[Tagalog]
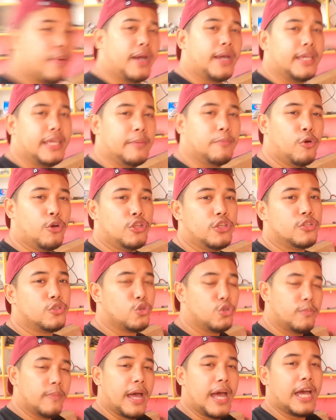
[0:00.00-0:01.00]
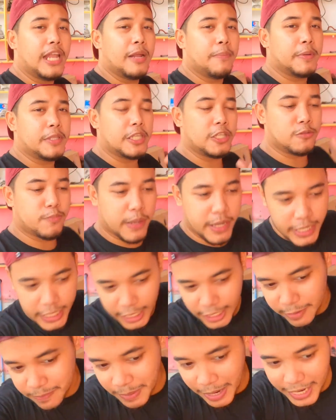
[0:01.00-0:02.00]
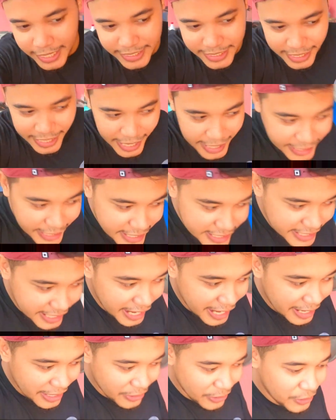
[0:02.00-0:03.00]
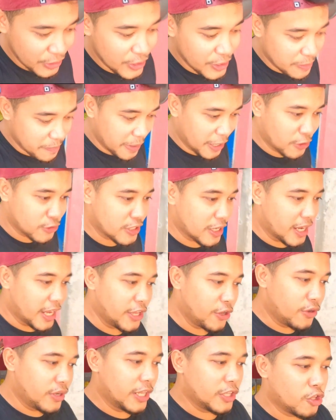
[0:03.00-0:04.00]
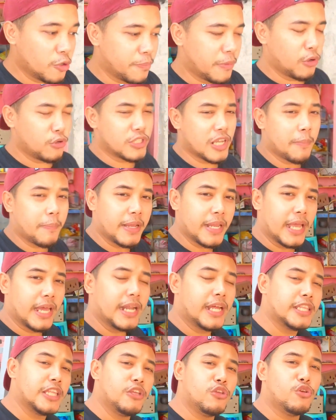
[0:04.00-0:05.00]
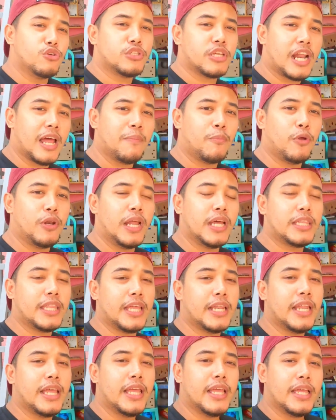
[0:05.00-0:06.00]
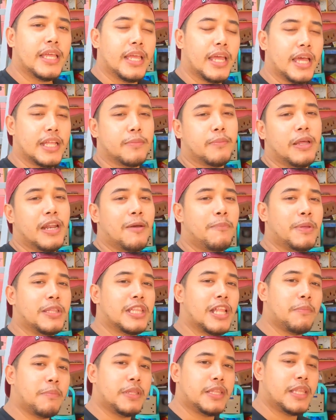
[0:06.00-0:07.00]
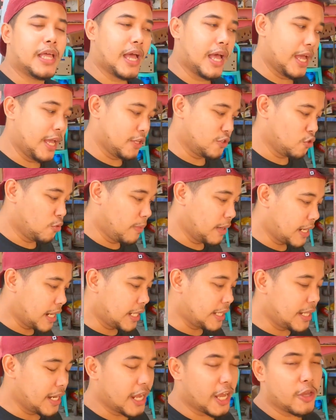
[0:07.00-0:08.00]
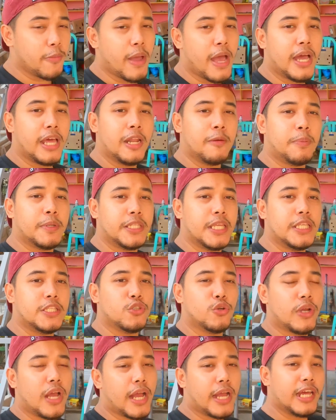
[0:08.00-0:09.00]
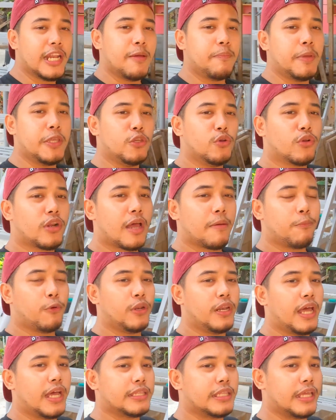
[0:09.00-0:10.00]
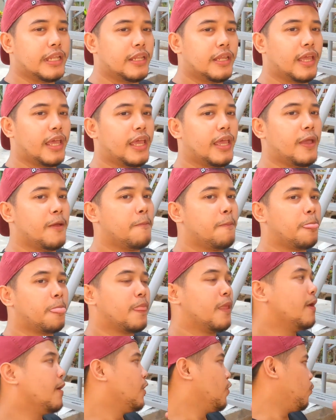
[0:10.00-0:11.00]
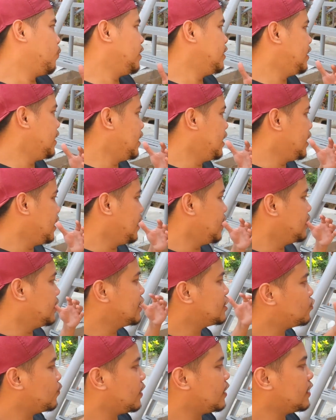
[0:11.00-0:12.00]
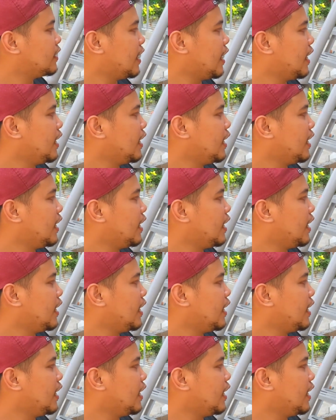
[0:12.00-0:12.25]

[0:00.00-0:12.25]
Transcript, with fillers: yung mga ibon soon mga kalapatids pag in-unbox na natin sila no pero sa ngayon ito pag-usapan nga natin yung sa raffle natin at malapit-lapit na nga so mag-ready na kayo mga kalapatids so gaganapin yung raffle natin eh within this week